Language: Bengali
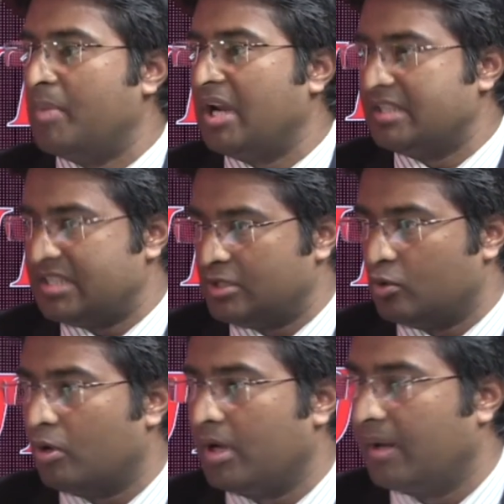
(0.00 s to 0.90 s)
বাংলাদেশের যে
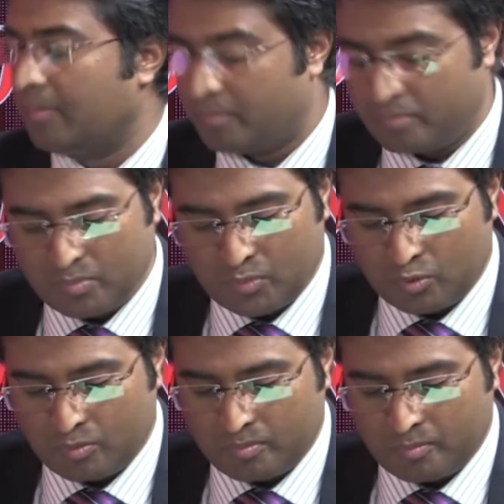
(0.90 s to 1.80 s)

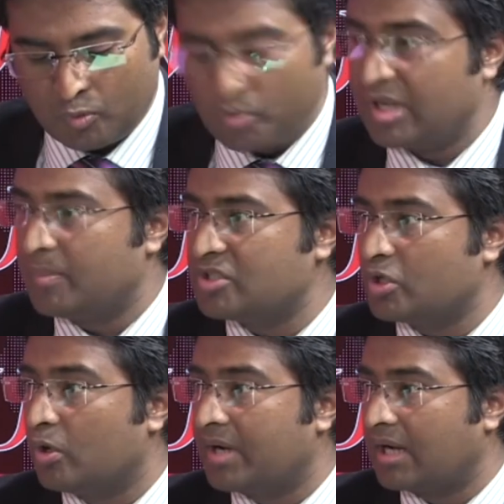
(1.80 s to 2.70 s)

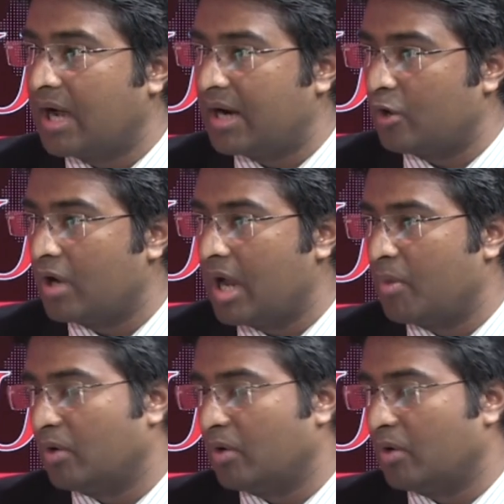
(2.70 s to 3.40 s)
উপনির্বাচন হলো ঢাকা আঠারো এবং